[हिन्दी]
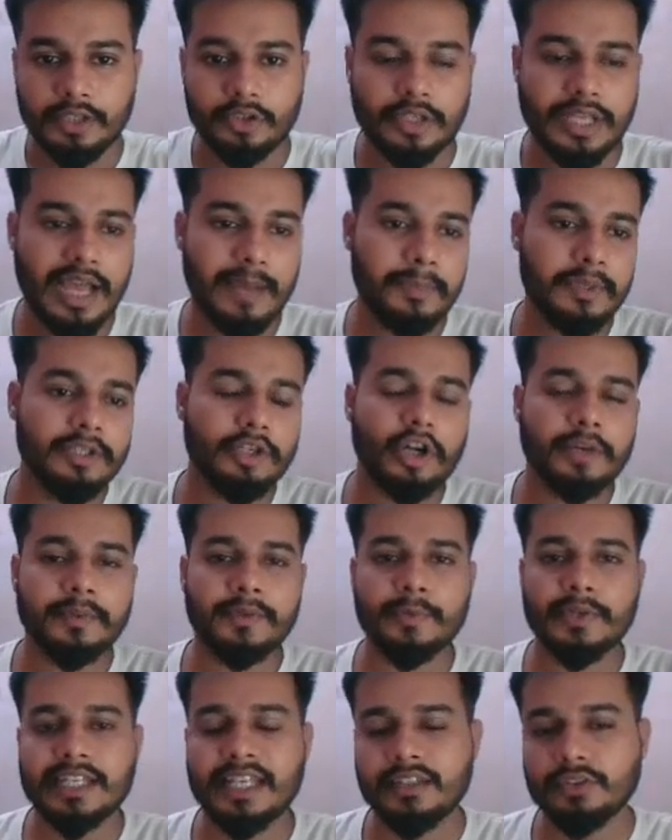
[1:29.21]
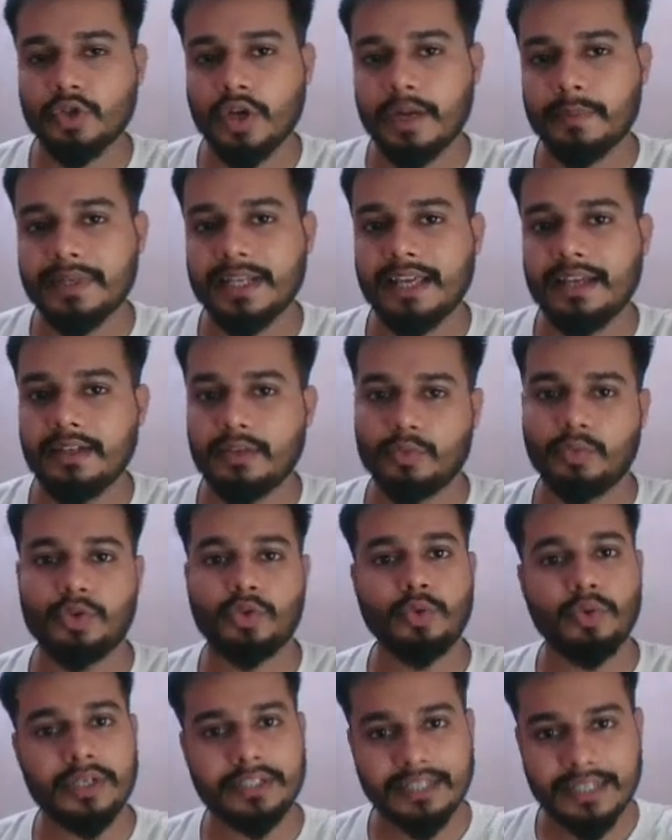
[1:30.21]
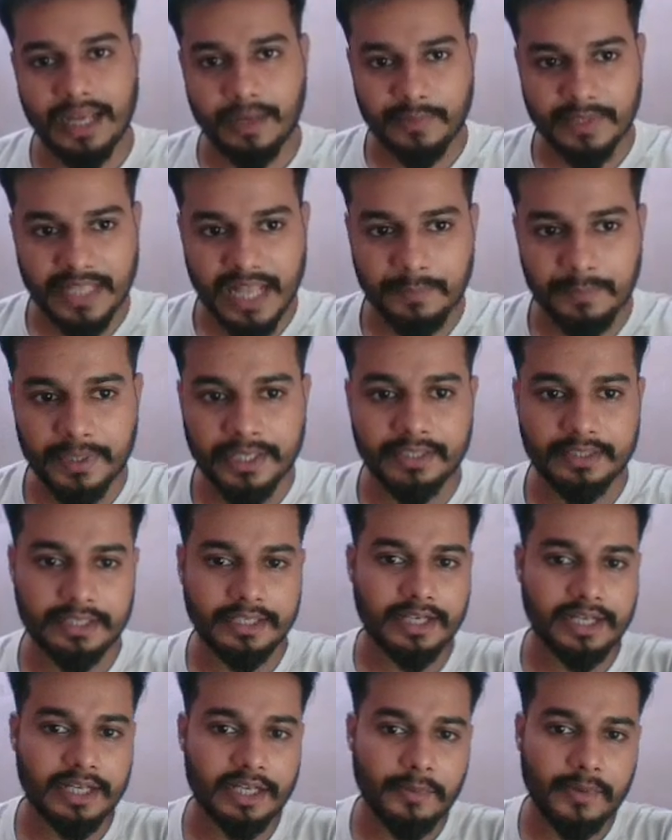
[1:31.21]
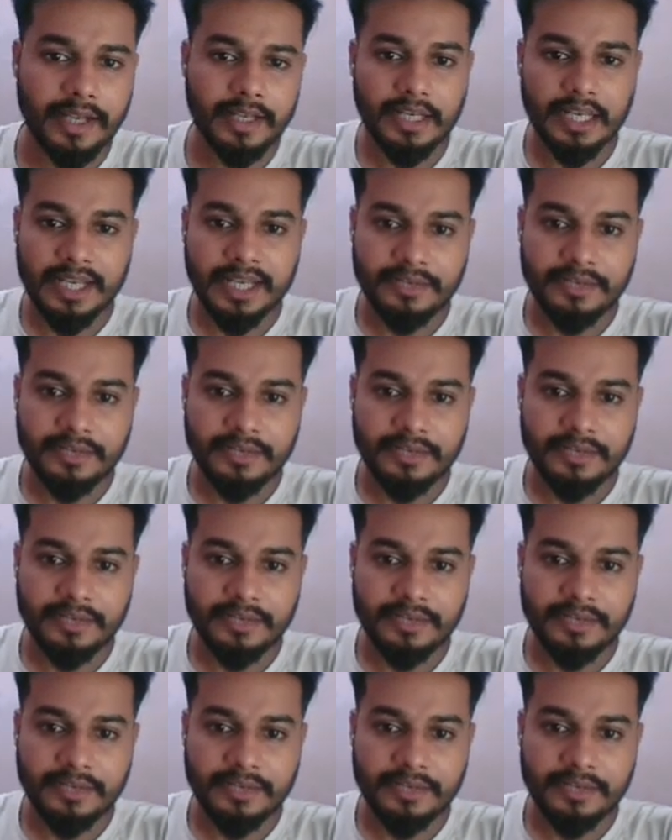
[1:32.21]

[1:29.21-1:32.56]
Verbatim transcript: तो यहाँ पे नॉर्मल वर्किंग जो आवर है वो 200 आवर यहाँ पे दे रखा हुआ है